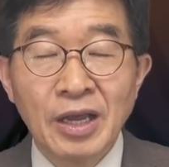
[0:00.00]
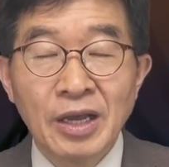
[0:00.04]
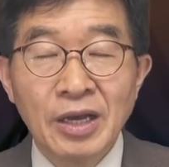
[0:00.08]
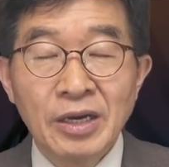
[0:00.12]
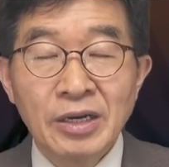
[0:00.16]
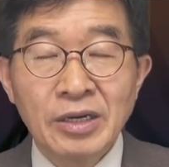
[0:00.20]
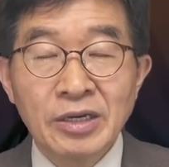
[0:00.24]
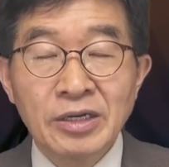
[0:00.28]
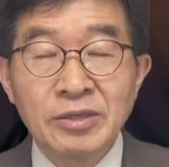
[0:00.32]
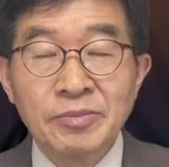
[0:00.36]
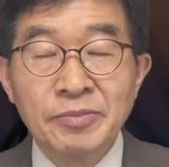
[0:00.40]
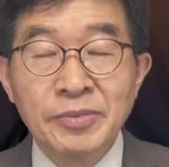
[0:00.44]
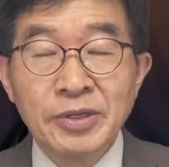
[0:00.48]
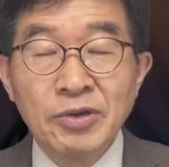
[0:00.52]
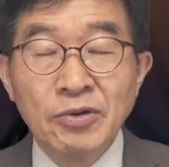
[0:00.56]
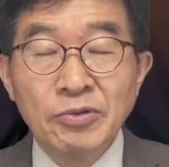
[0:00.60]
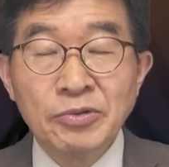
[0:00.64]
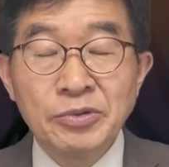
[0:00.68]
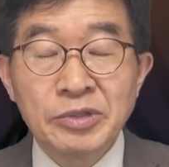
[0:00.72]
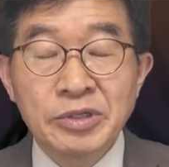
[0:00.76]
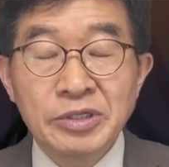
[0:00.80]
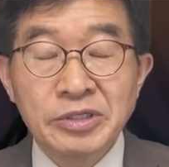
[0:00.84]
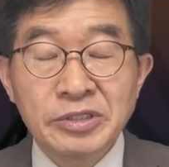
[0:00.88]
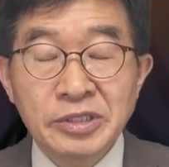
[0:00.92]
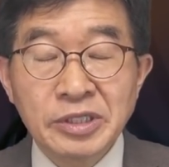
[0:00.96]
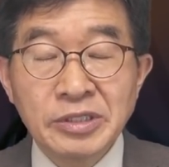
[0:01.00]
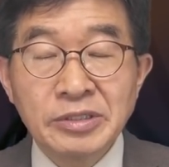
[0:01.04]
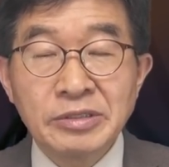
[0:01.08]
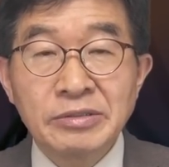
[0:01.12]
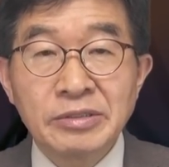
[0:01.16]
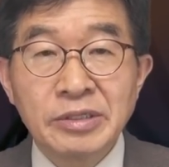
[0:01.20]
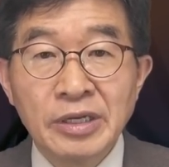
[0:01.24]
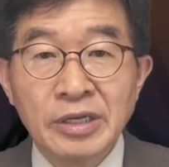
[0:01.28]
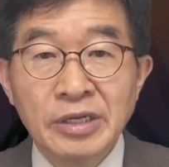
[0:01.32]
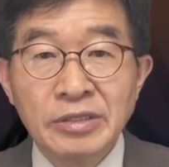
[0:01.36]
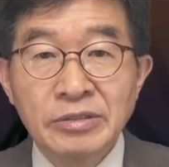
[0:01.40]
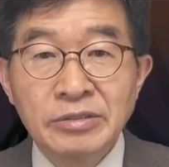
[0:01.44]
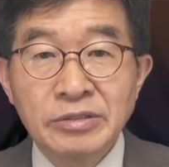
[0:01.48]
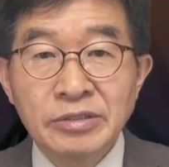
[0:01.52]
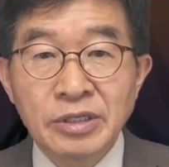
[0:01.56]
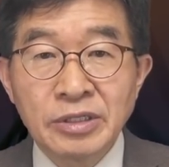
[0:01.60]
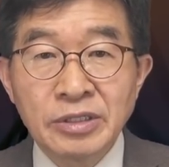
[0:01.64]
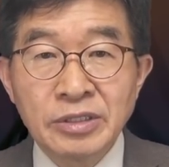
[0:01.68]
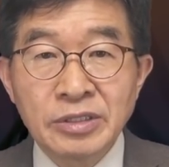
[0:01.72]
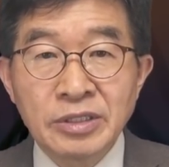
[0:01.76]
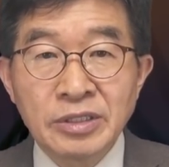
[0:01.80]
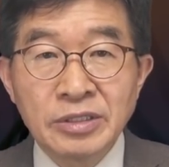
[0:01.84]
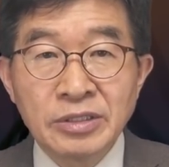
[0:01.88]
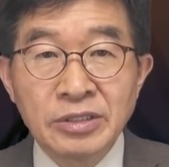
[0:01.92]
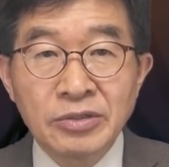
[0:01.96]
흥미로운 것은
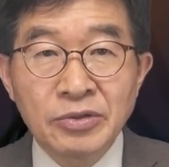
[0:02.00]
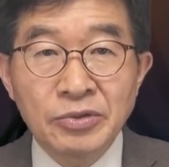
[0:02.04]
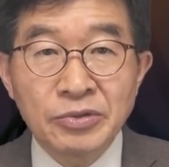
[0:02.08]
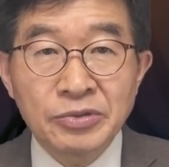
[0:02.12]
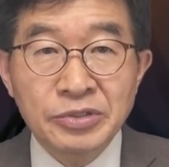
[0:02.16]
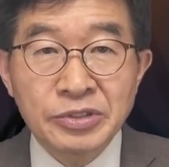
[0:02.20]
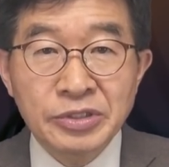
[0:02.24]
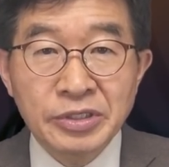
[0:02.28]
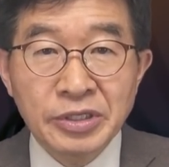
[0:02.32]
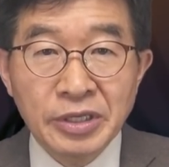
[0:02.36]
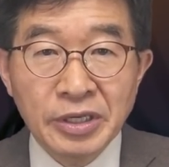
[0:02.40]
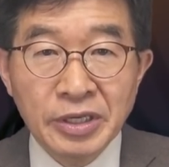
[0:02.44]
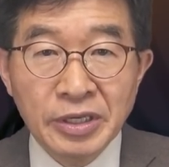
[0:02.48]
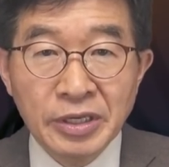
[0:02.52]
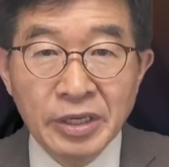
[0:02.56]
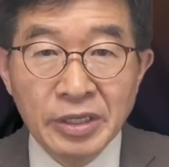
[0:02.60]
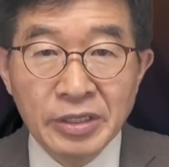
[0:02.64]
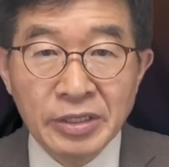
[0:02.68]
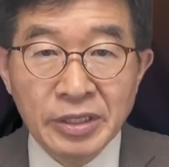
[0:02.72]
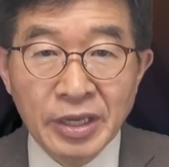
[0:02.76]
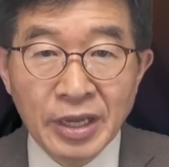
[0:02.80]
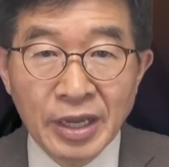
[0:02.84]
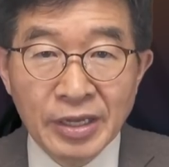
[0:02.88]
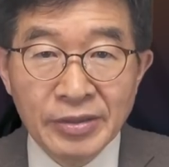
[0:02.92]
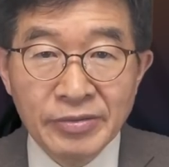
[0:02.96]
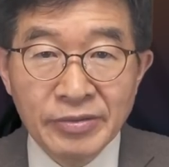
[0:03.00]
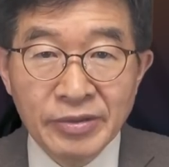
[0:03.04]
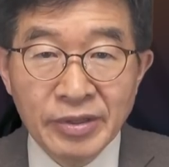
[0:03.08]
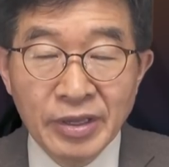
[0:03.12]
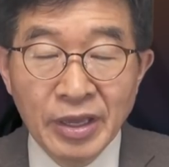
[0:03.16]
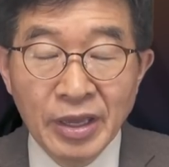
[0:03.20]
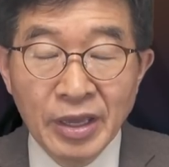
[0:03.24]
정권 교체에 대한